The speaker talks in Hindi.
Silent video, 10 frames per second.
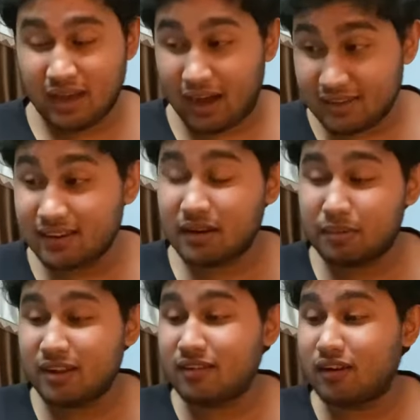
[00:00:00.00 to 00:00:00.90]
आज जाके
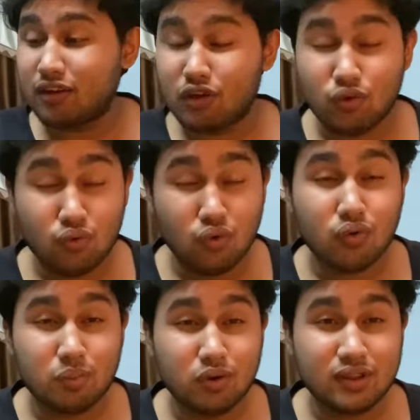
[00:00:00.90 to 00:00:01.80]
पता चला कि क्यों
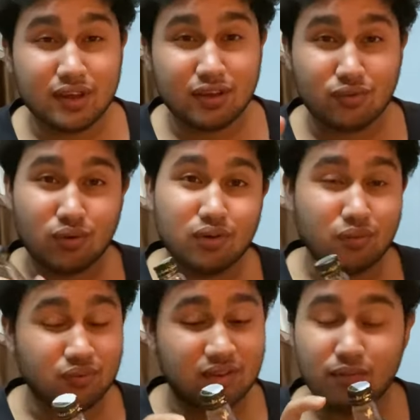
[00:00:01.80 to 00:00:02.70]
लोग बोलते हैं कि
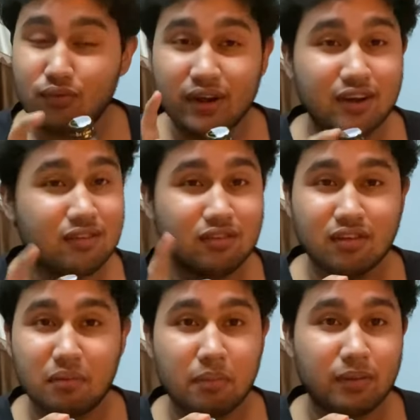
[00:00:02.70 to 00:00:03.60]
इसको सिर्फ विंटर
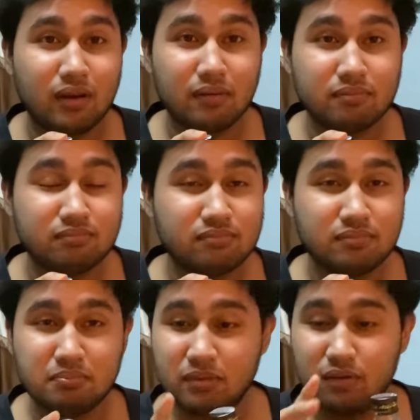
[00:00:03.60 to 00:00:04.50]
सीजन में पीना
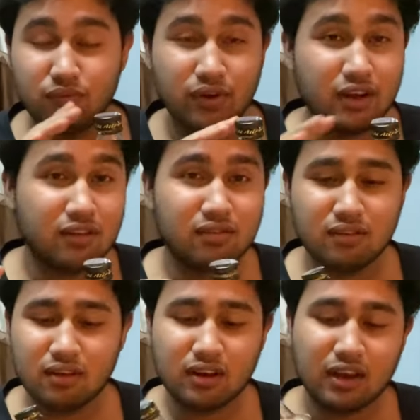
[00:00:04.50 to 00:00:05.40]
मतलब विंटर
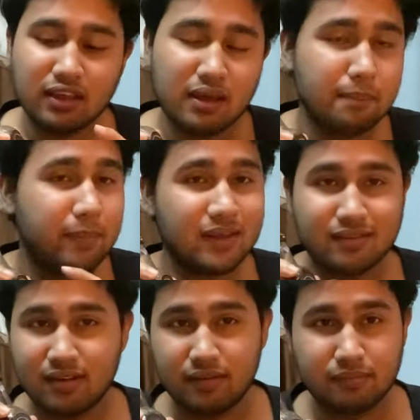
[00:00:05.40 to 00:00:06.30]
सीजन के लिए ये
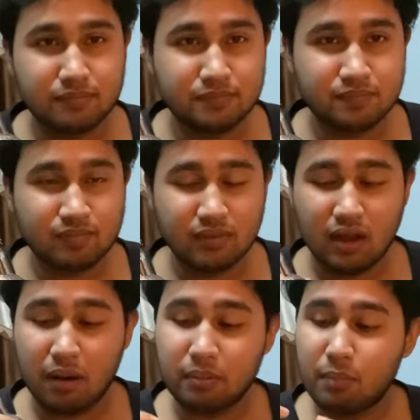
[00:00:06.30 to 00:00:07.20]
बेस्ट है
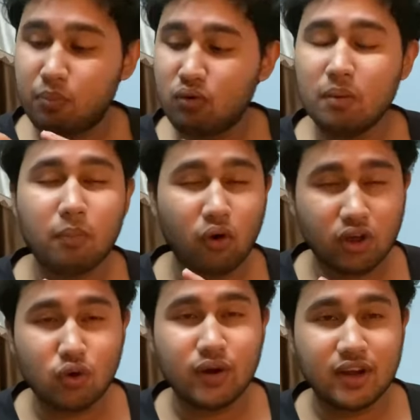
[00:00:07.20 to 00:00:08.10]
आपके पूरे बॉडी
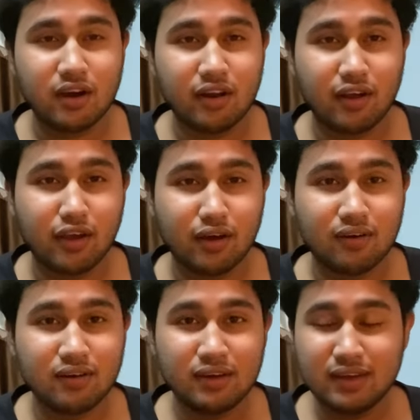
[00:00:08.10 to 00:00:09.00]
को हीटेड रखेगा
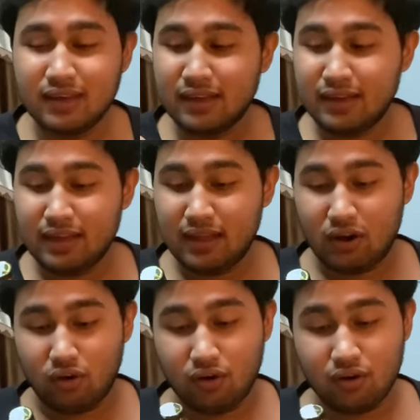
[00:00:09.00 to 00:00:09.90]

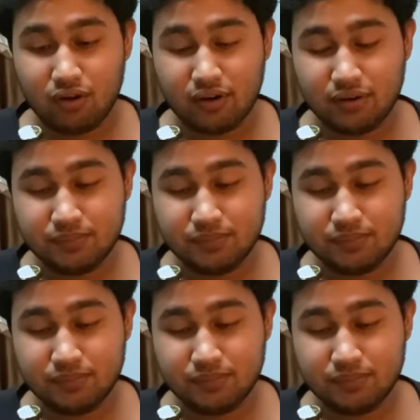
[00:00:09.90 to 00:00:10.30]
और